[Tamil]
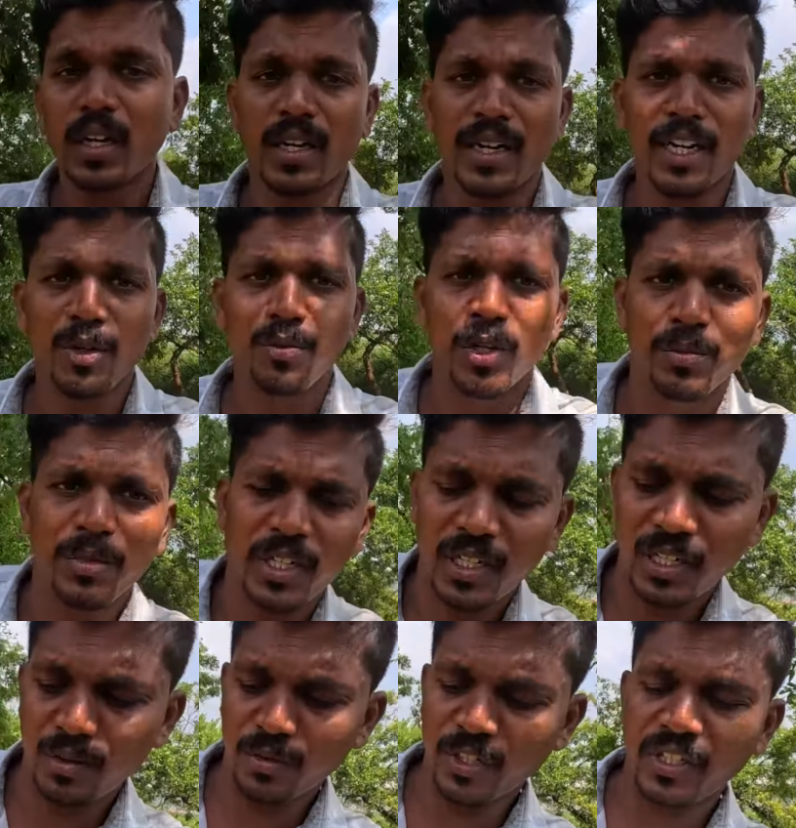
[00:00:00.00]
கண்டிப்பாக
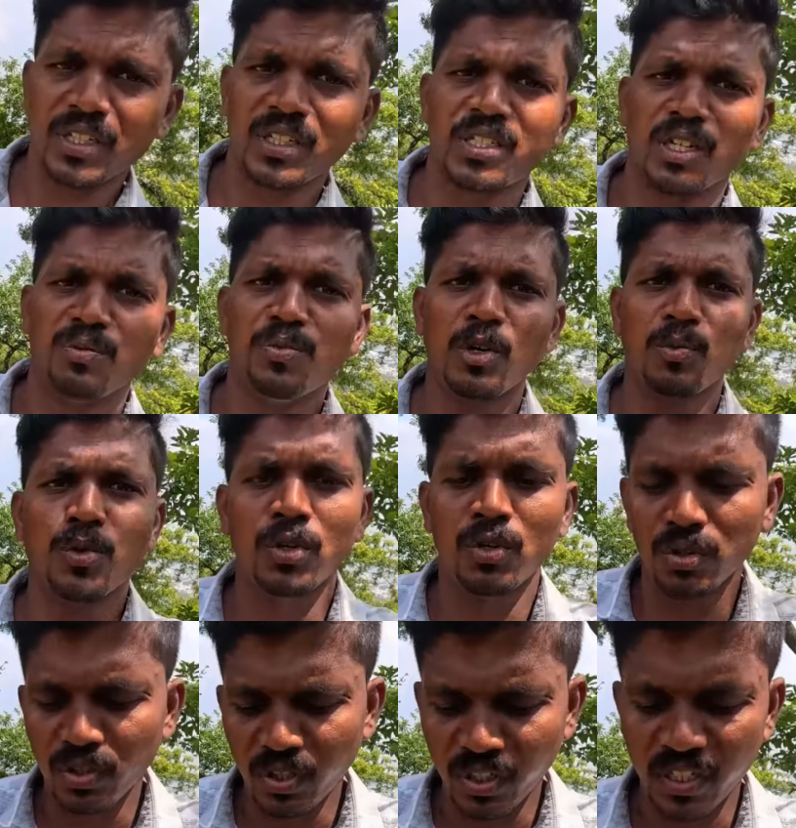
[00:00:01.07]
மறக்காமல் நீங்கள் செப்பல் போட்டு
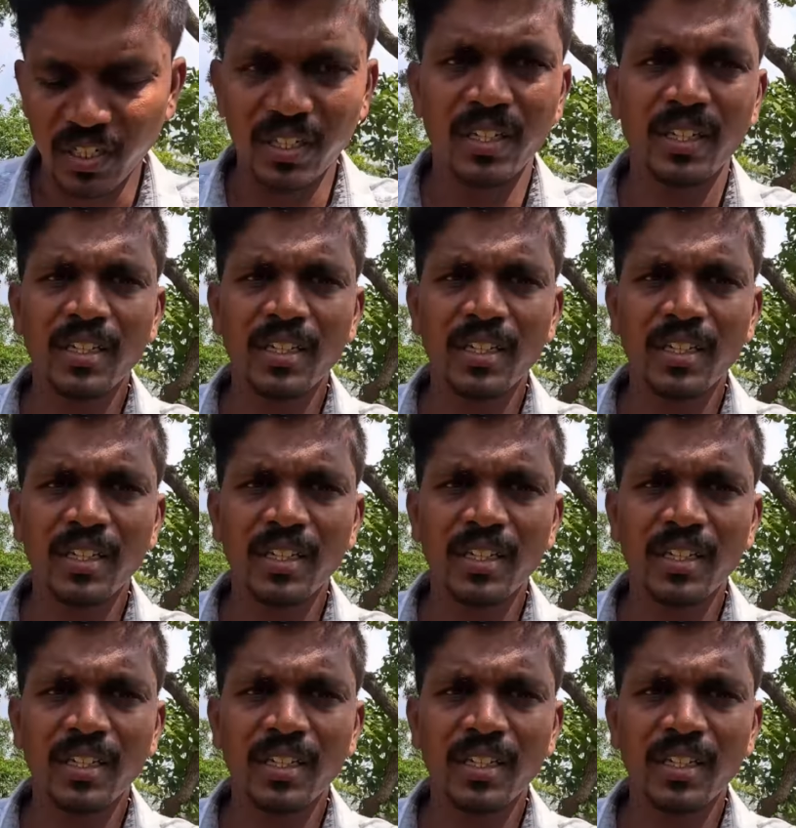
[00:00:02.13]
வந்துடுங்க